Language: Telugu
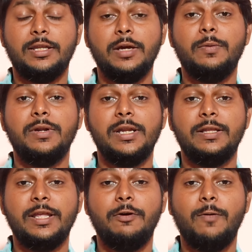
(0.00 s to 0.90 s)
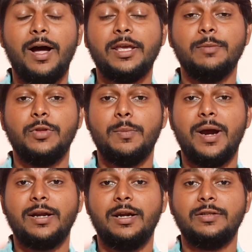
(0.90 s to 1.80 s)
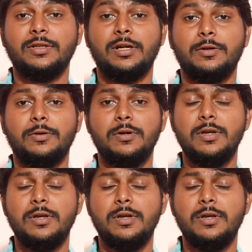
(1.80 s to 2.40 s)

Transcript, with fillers: దేవుడు దేవుడు వాక్యంతో మాట్లాడుతున్నాడు